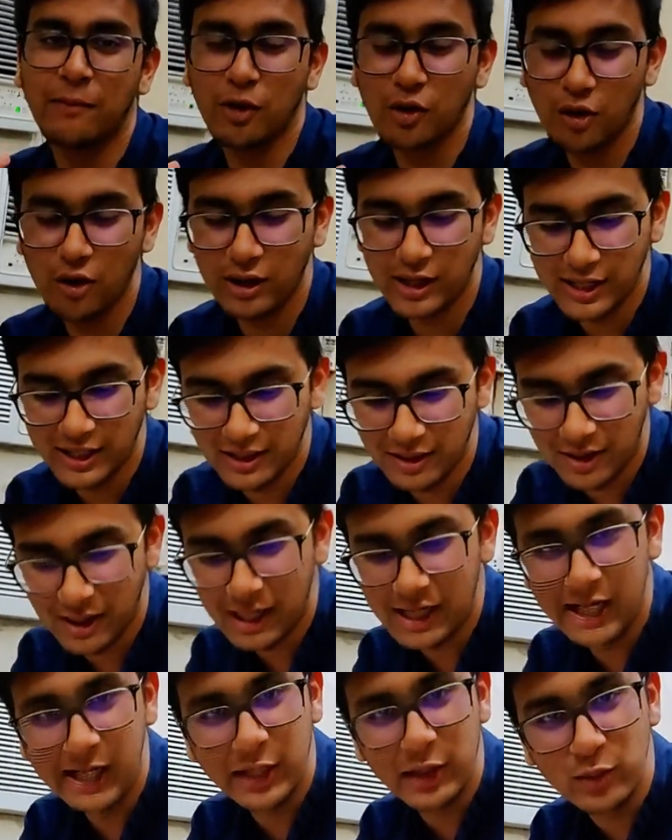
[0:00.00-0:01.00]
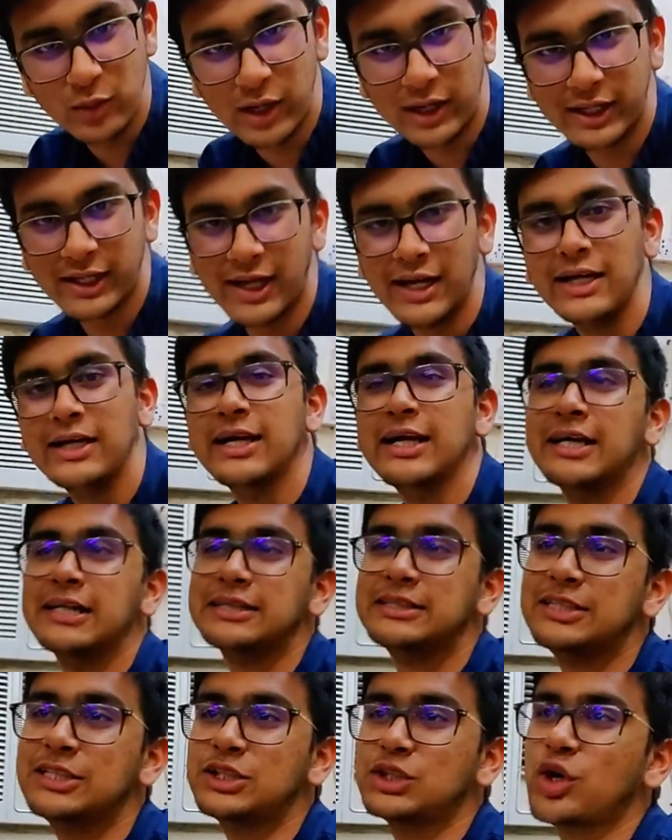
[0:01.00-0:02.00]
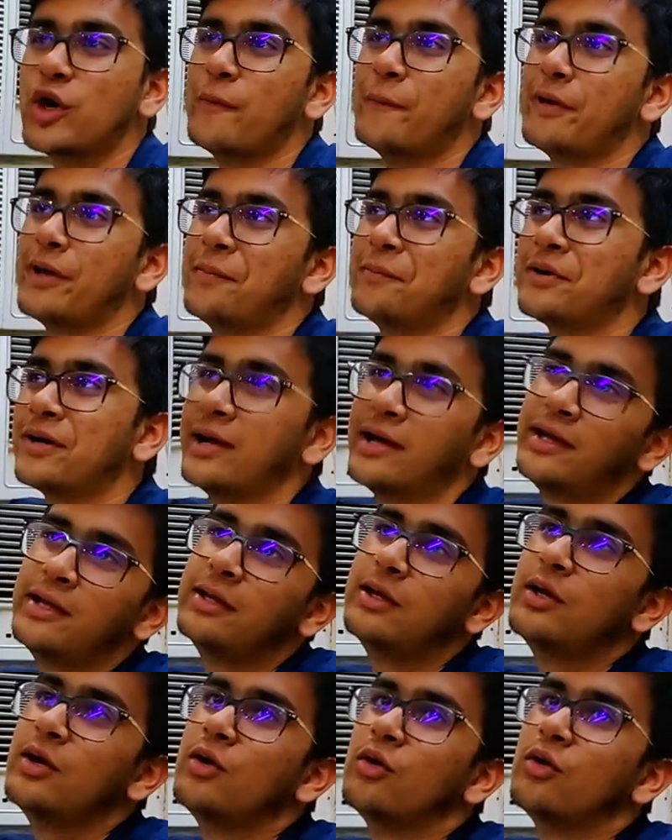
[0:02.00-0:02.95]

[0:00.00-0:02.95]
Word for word: अपन लोग लेने वाले हैं लेकिन हुआ क्या जिस शॉप पे हम गए